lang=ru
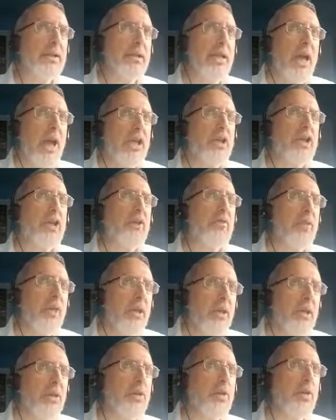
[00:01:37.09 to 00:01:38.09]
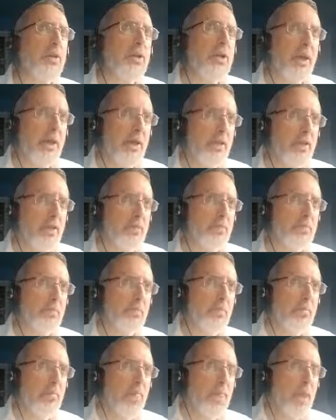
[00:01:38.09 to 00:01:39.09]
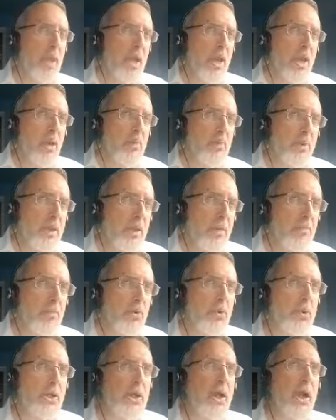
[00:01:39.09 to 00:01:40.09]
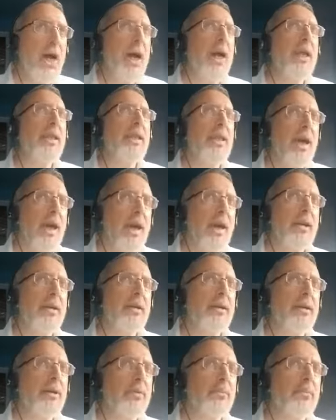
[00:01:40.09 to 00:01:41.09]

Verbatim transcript: также и великую тайну. Потому что она,